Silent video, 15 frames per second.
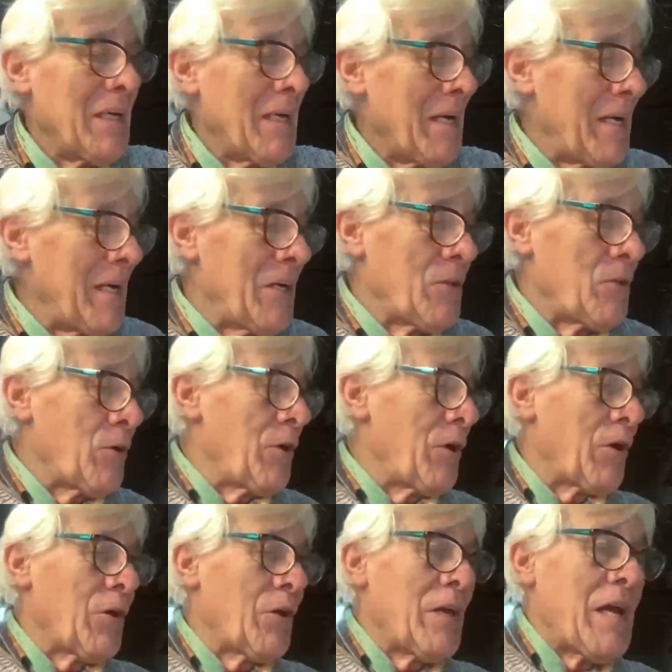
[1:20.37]
Aquí estoy
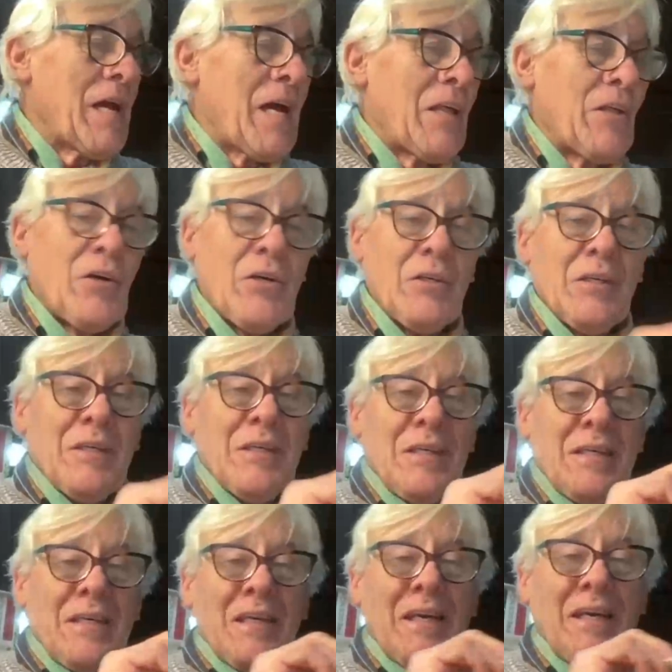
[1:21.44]
rodeado,
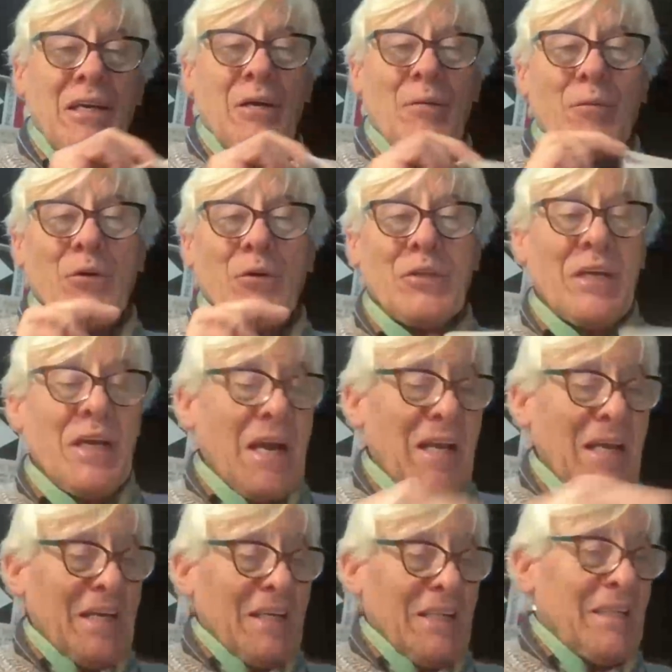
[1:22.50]
quiero
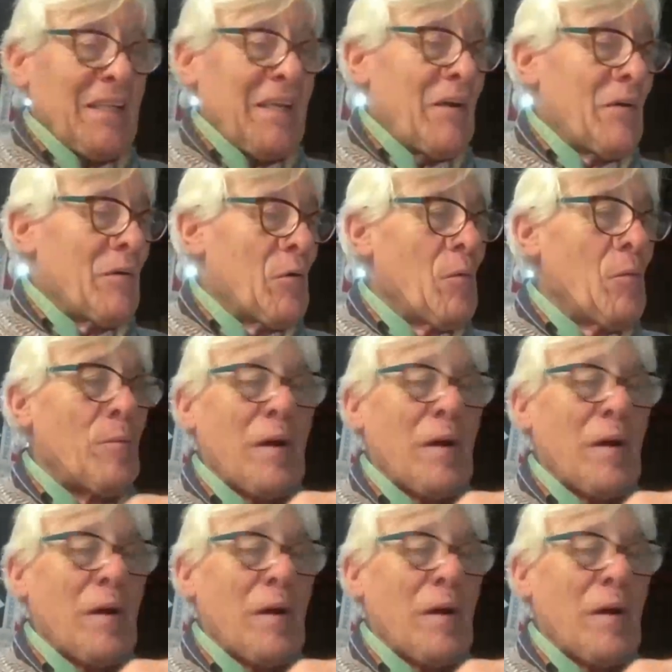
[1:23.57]
mostrar de un